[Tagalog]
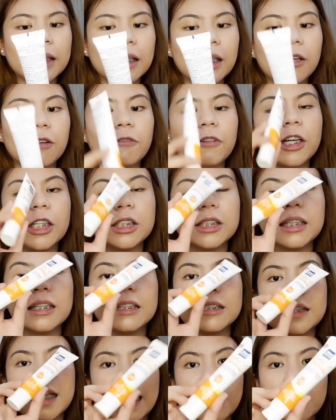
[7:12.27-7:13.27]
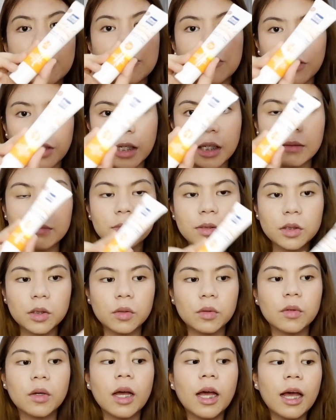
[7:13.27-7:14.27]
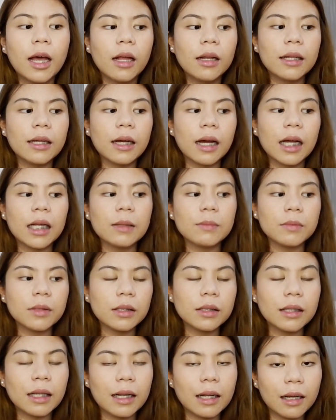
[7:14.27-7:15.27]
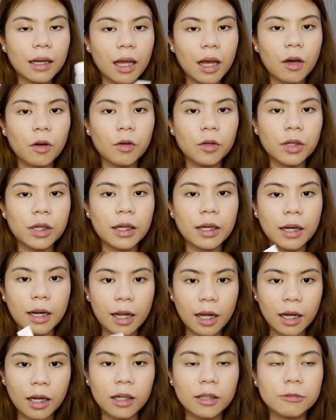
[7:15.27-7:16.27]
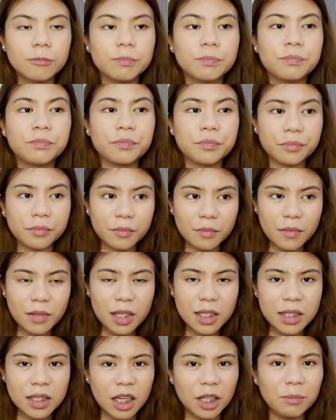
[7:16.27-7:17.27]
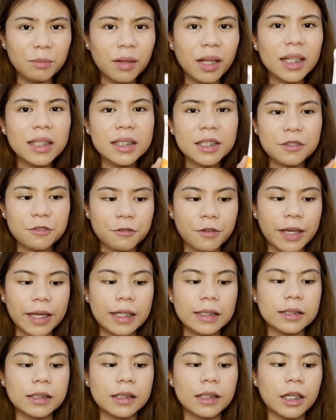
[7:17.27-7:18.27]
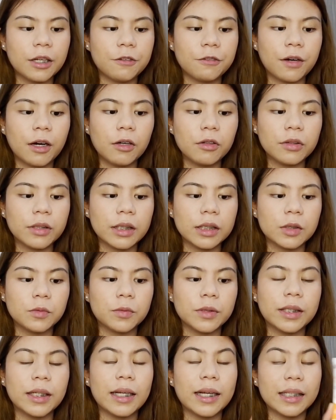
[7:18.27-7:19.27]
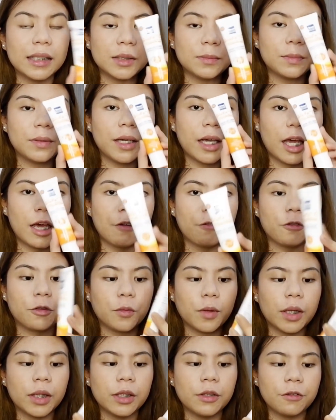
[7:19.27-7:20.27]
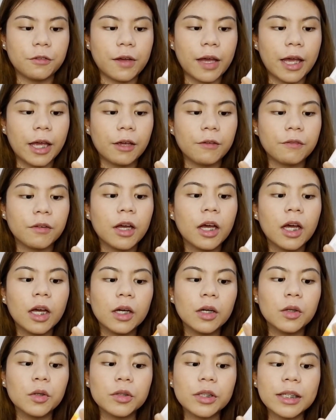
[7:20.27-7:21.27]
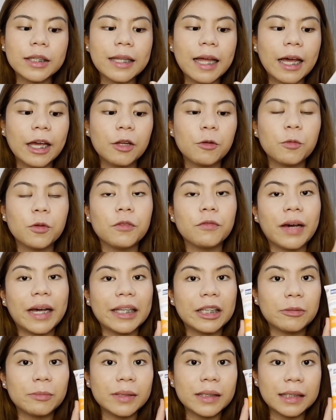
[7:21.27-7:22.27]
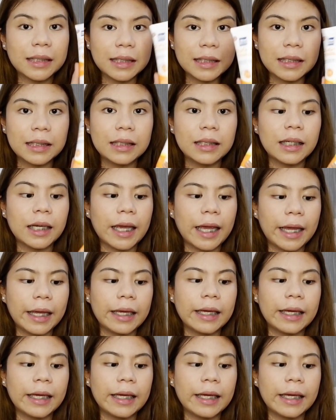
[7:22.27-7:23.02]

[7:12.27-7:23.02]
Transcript: Whitening Facial Day Cream. So, naghanap din talaga ako ng sunblock sa face and I found this with the SPF 25 glutathione with vitamin C,